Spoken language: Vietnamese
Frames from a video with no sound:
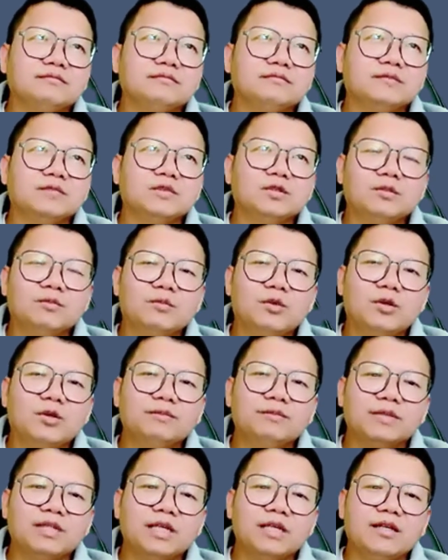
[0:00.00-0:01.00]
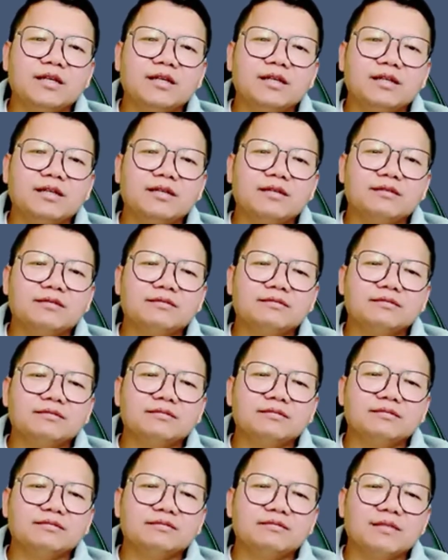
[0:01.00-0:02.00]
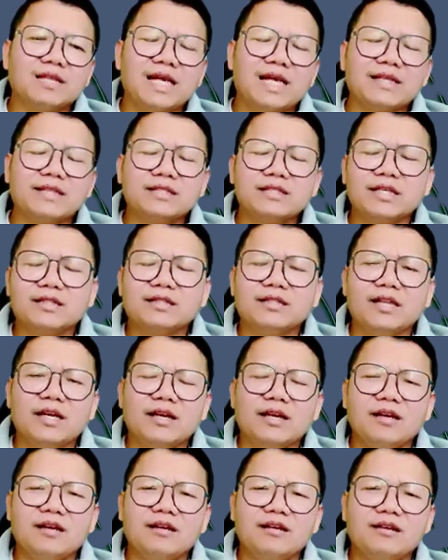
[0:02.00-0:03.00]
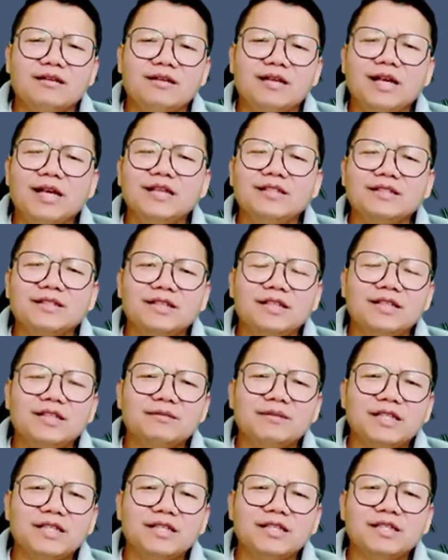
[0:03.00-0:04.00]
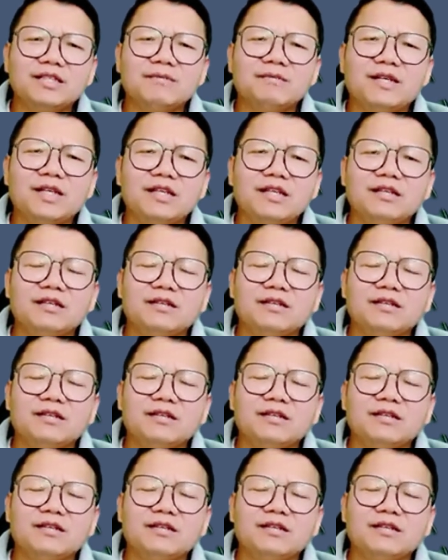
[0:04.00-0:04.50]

tùm rôm ta đặt chặt thả lên cái này thế này tập đấy